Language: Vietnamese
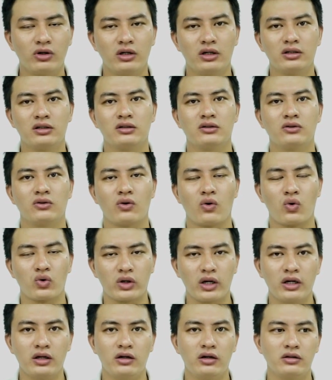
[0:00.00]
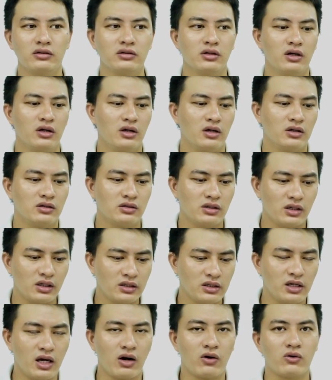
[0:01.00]
hơn, ok hơn. rất là
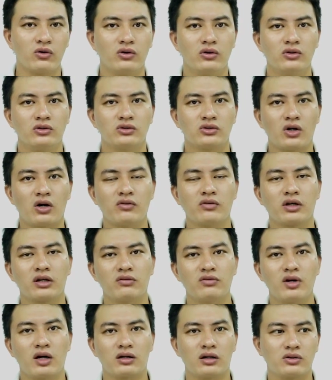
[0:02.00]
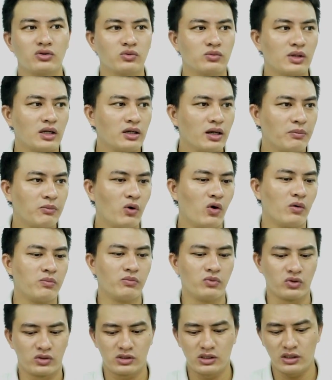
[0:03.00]
nhiều so với cái việc là chúng ta đập hộp
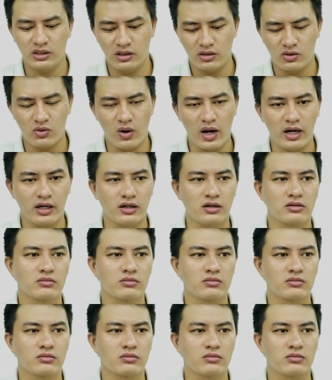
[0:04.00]
một chiếc điện thoại